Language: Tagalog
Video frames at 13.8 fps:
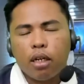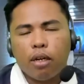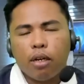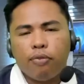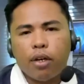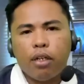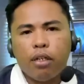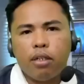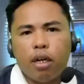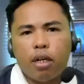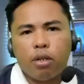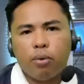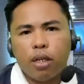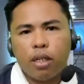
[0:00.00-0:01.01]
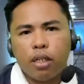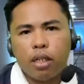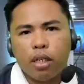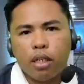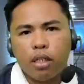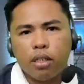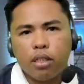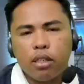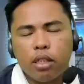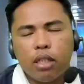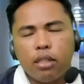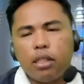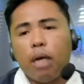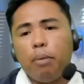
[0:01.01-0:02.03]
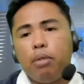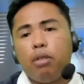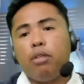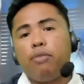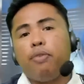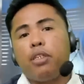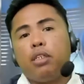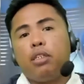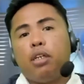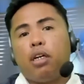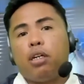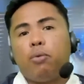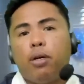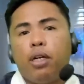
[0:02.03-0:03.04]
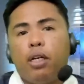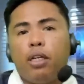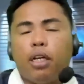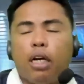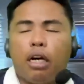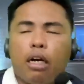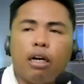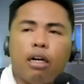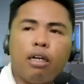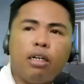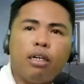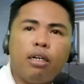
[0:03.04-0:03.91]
eh, Father Darwin is, sinasabi daw ni Father Darwin na